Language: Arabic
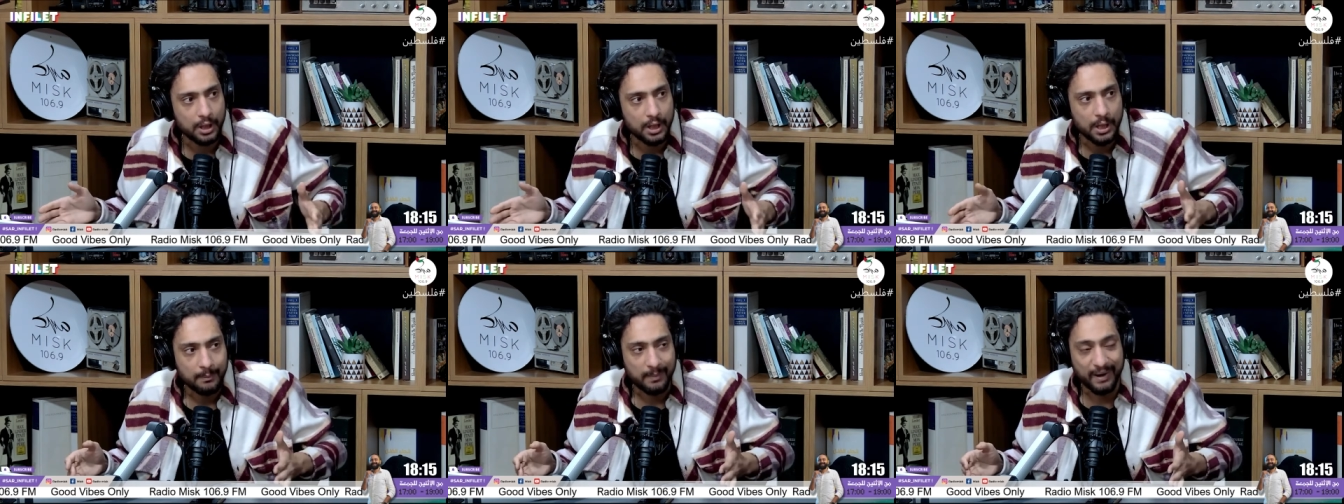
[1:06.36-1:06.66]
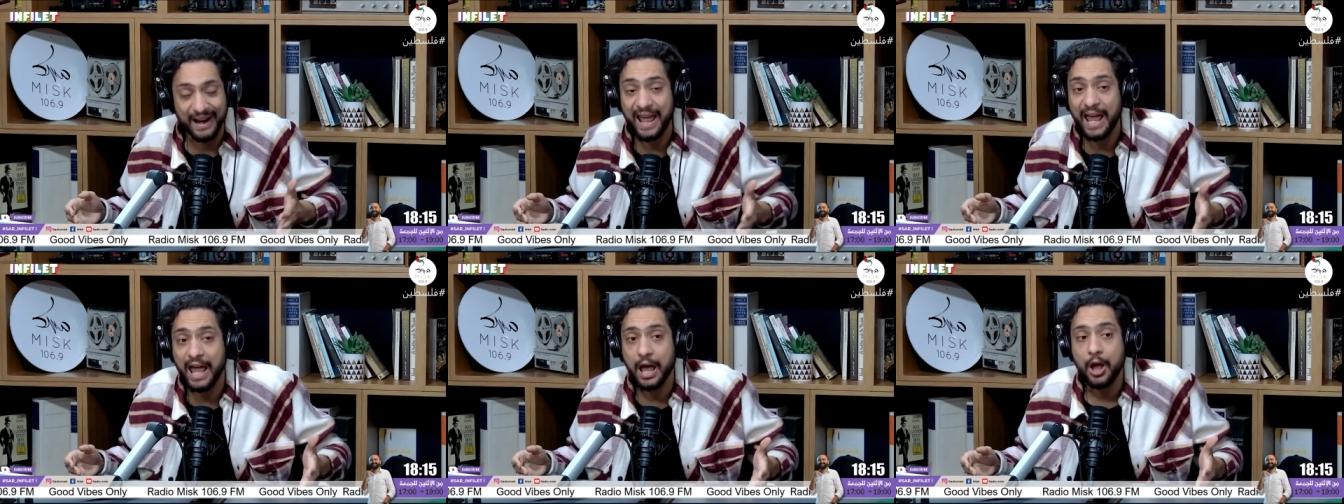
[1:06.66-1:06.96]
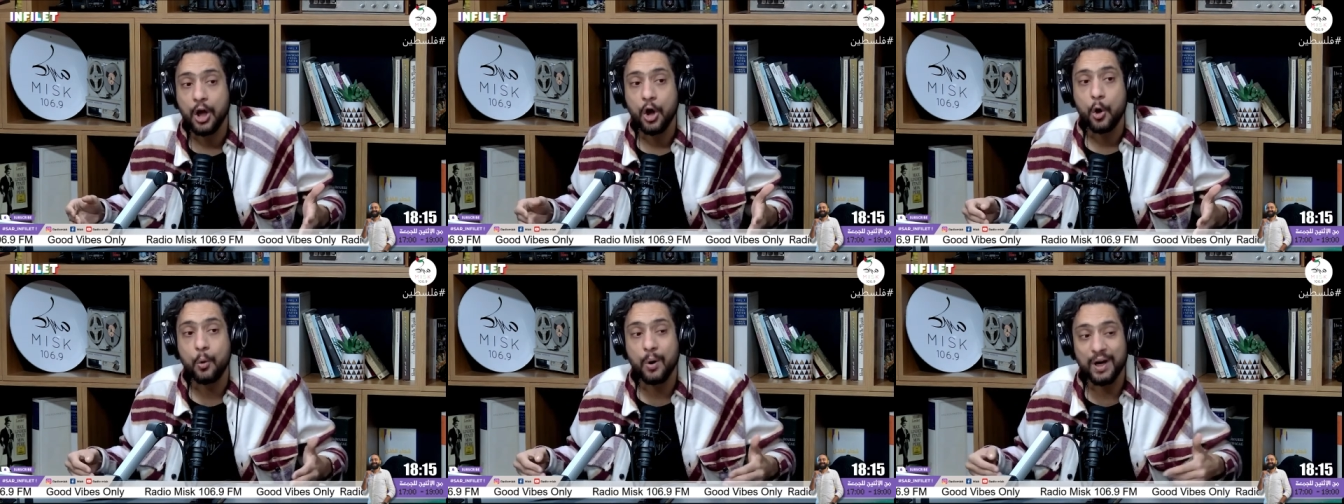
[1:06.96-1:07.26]

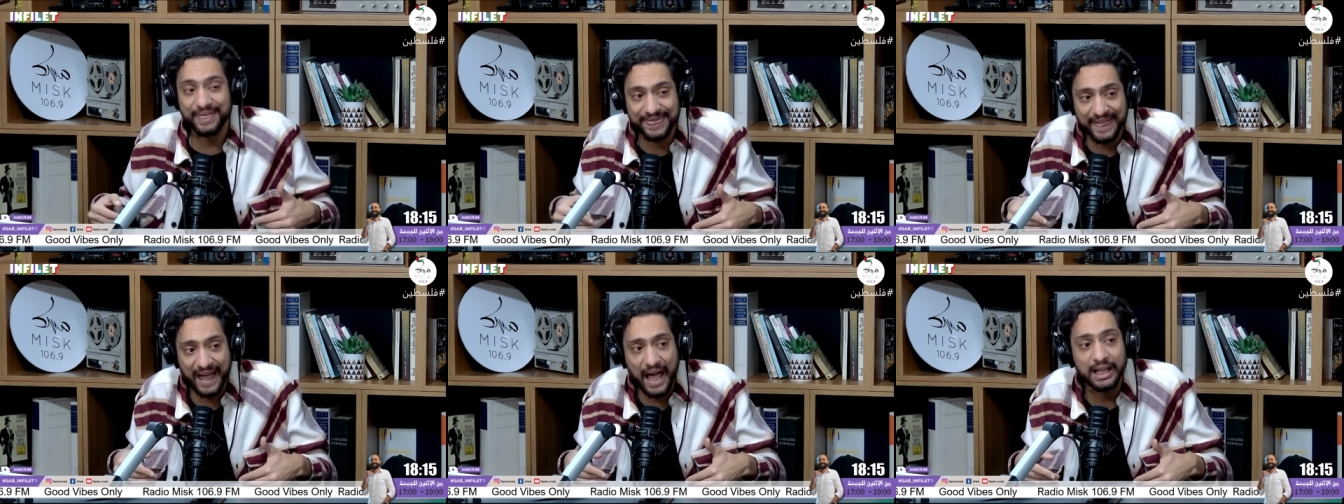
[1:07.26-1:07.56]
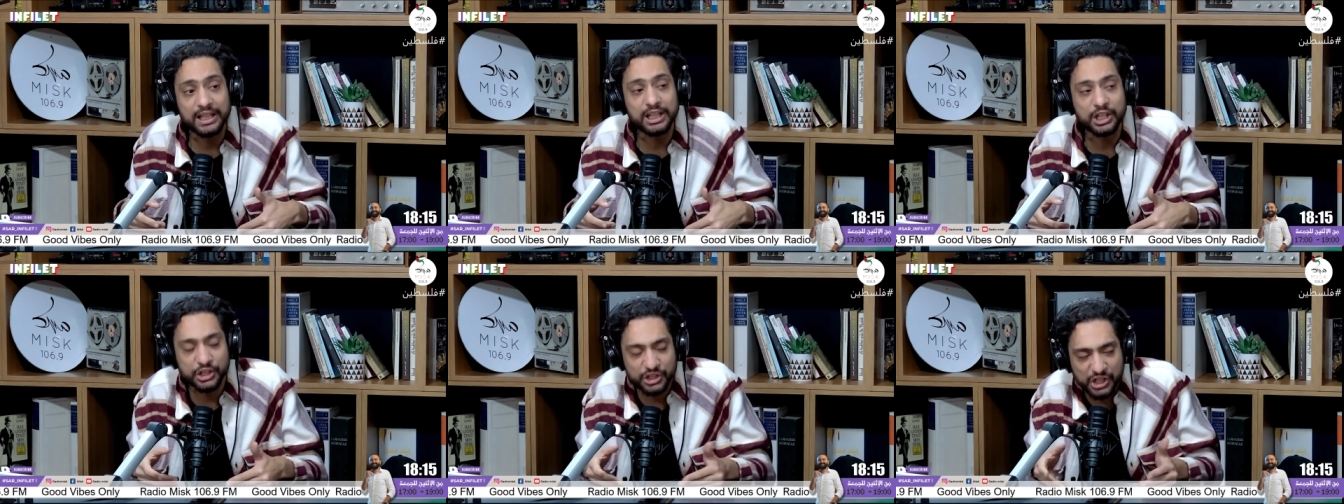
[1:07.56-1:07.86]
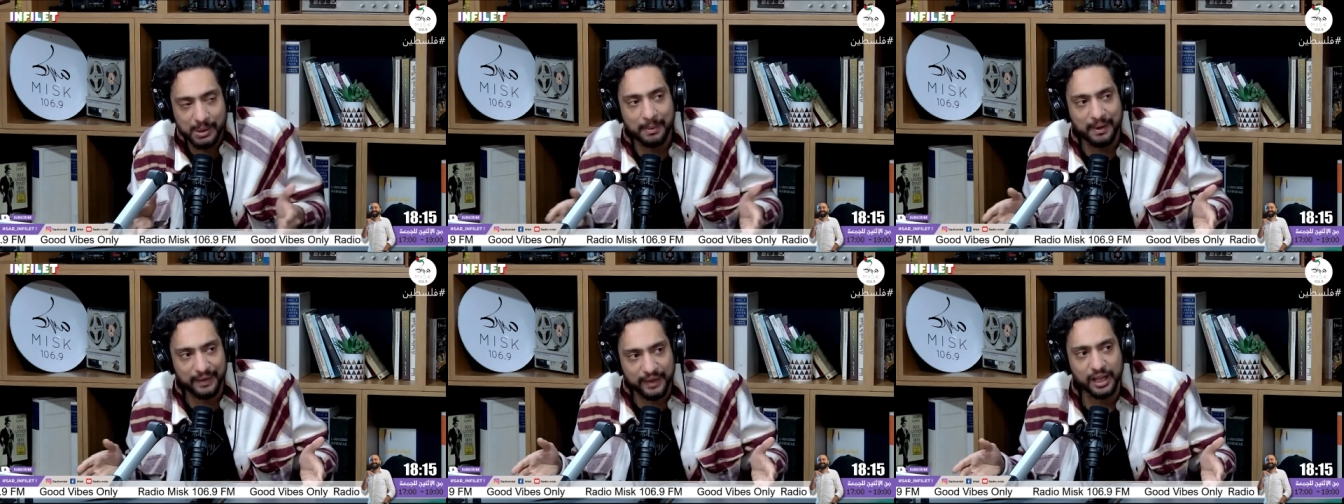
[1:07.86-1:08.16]
معناها وضح لي
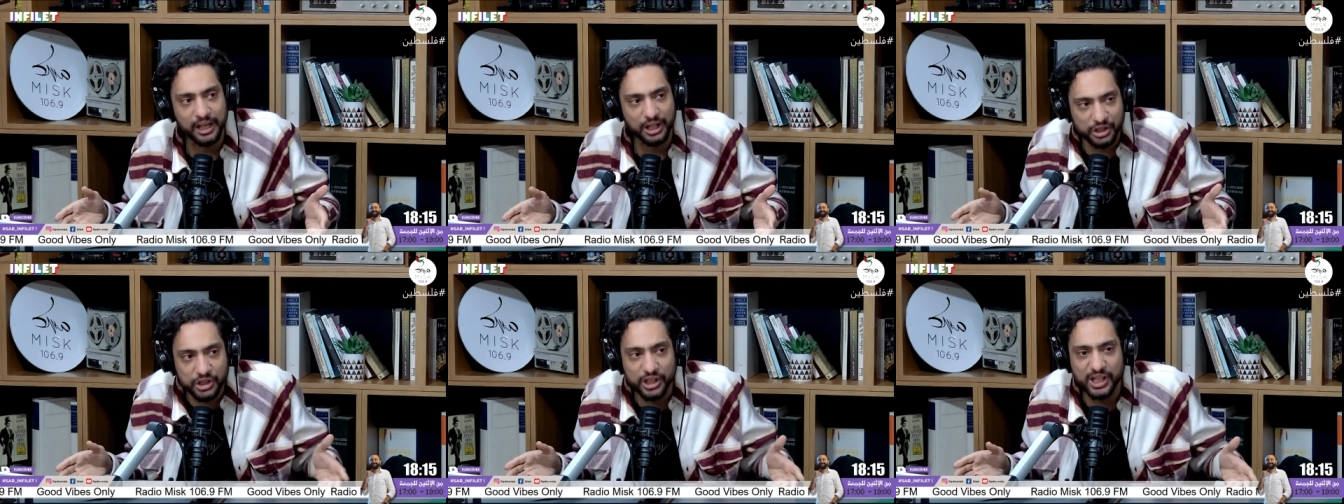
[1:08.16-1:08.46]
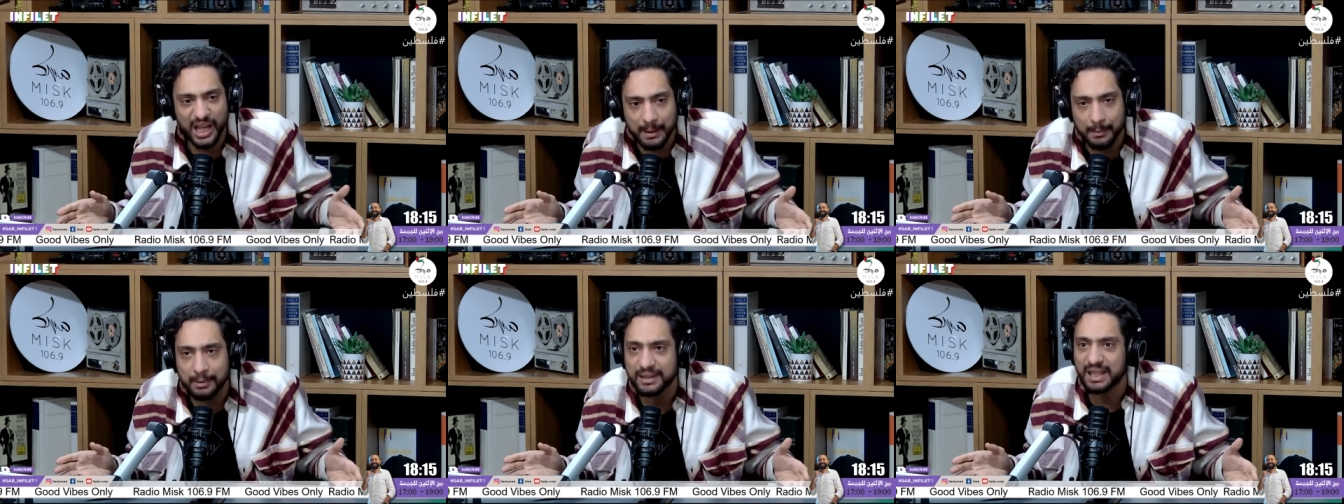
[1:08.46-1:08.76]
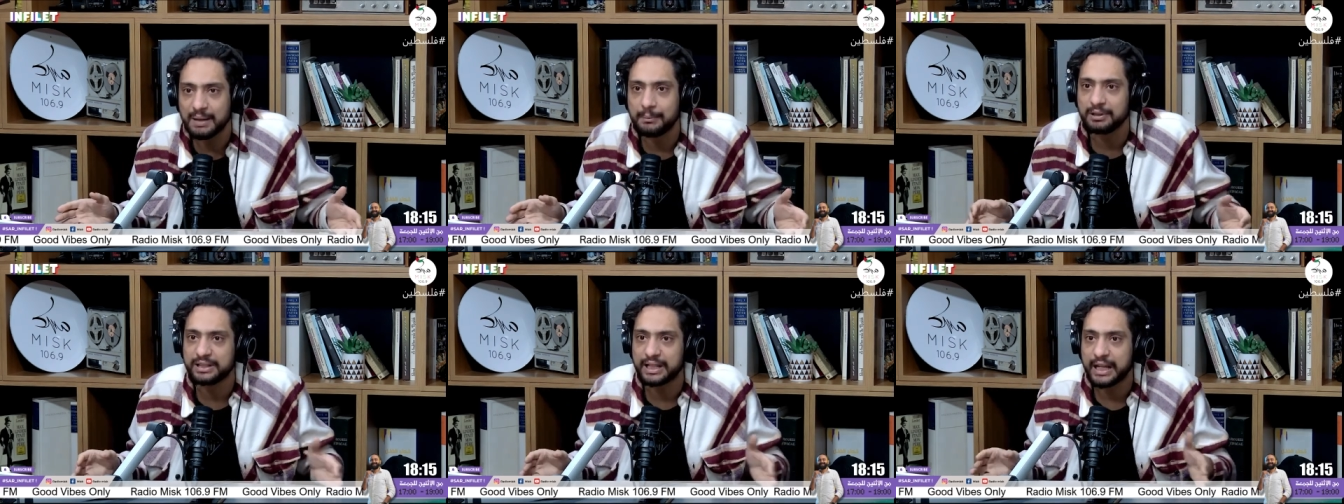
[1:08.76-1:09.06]
الجيم هذيك شنو هي
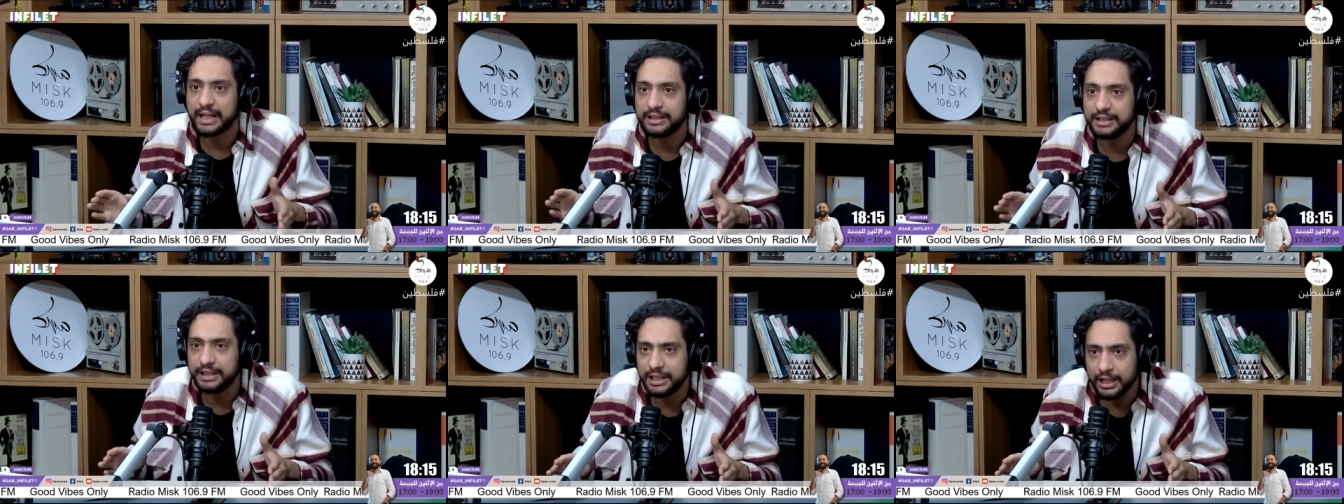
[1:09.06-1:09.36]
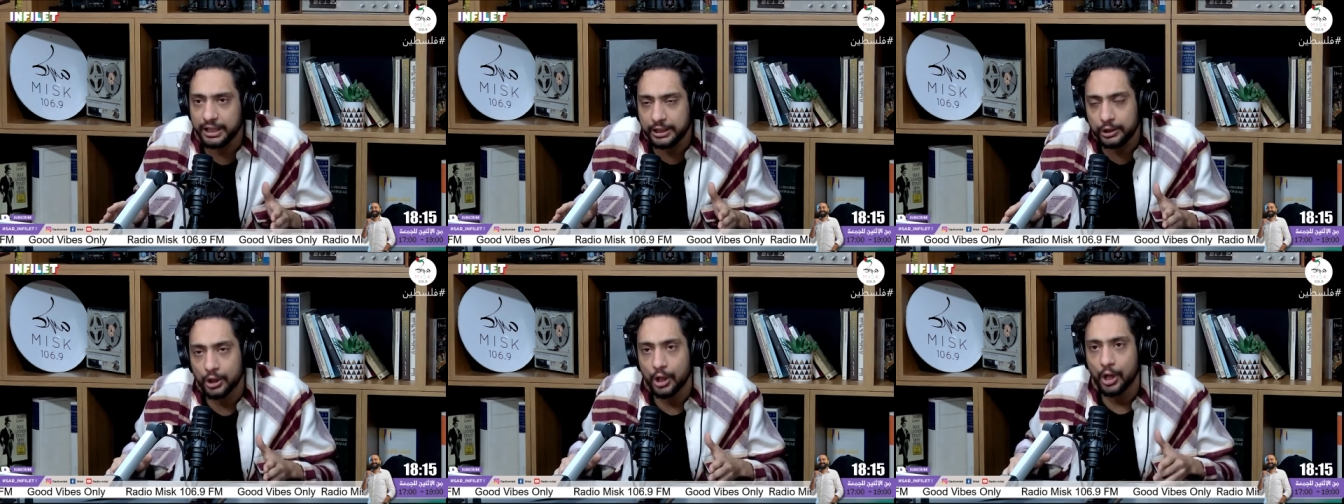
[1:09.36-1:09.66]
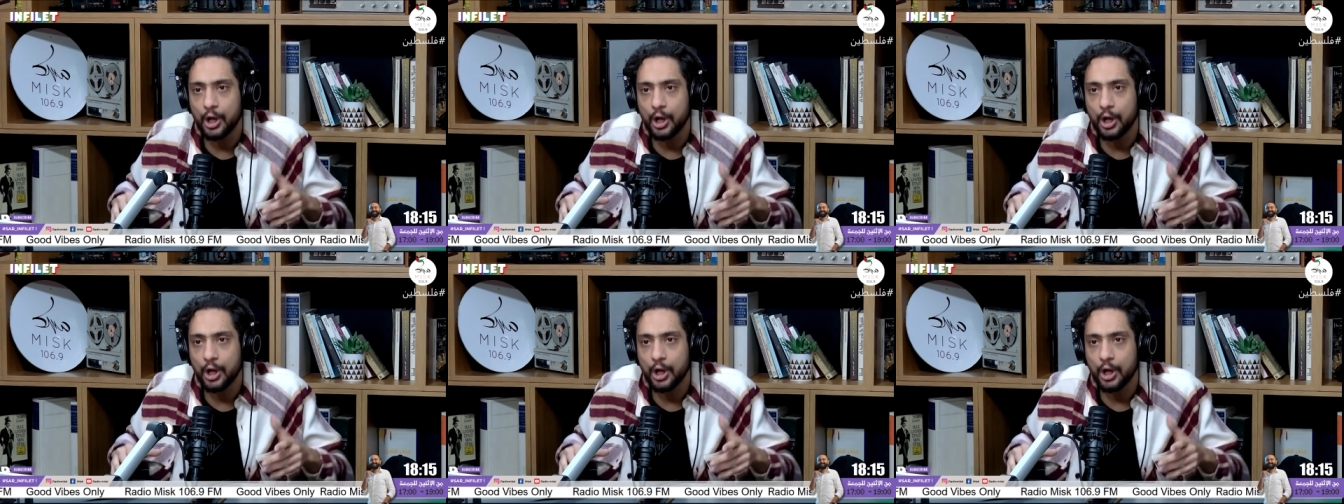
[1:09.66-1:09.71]
بالضبط تهديد